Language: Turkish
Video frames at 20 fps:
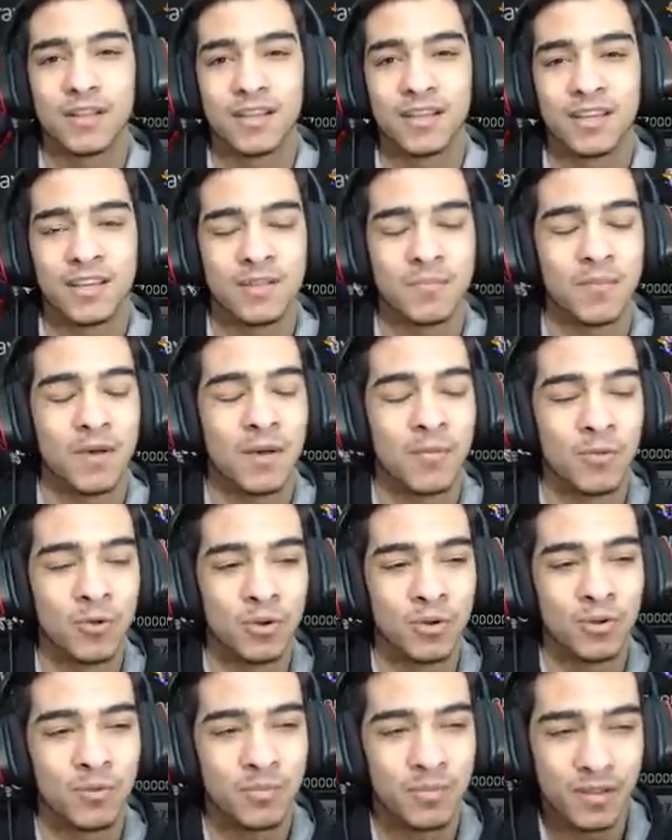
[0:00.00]
gidip
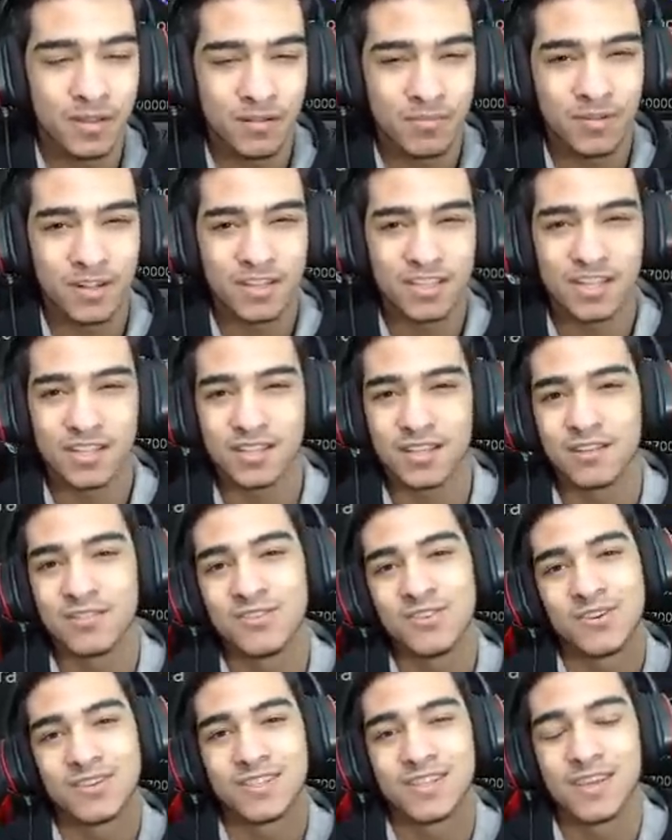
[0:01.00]
abone olup bildirimleri açarsanız
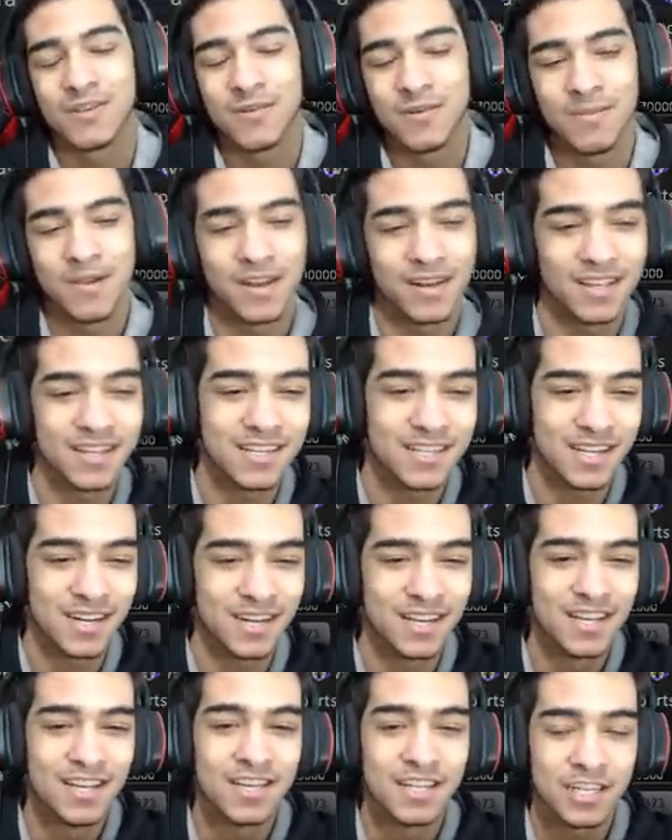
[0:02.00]
çok sevinirim arkadaşlar.
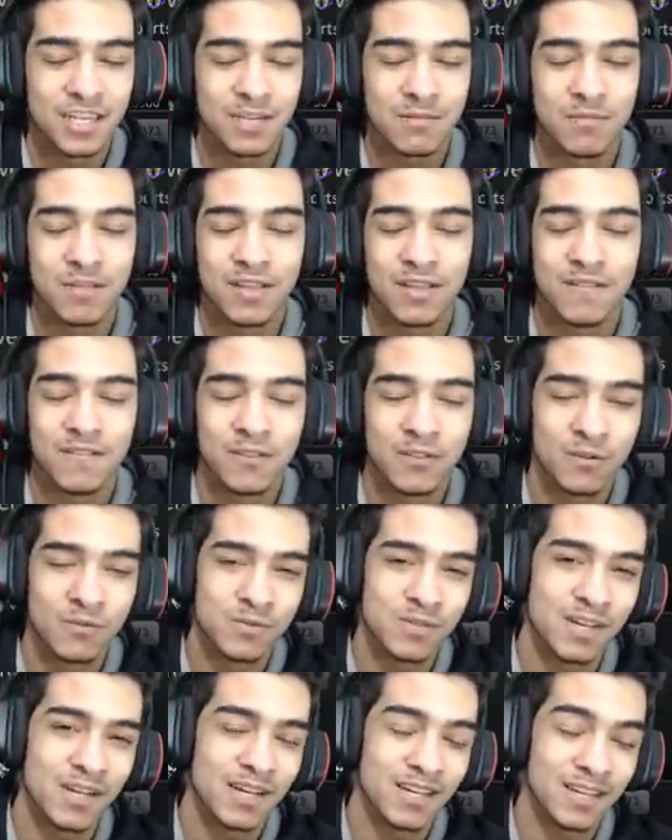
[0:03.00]
Şimdi
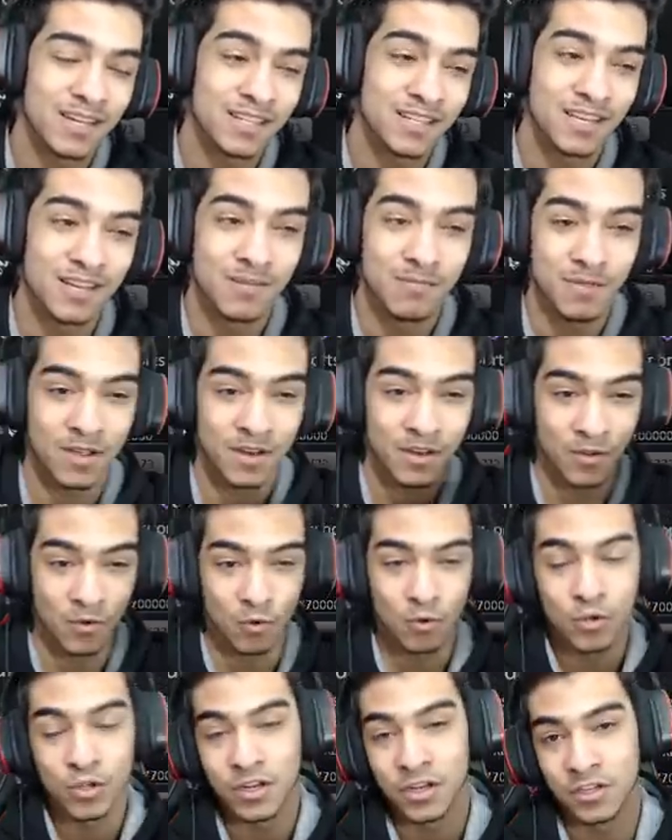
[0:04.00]
videomuza geçelim yani
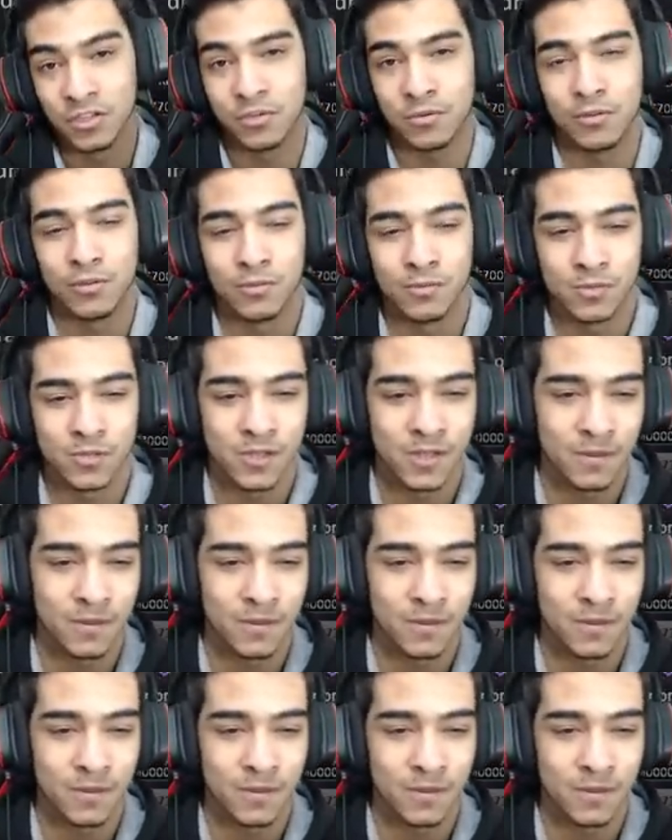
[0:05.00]
oynanış videomuza.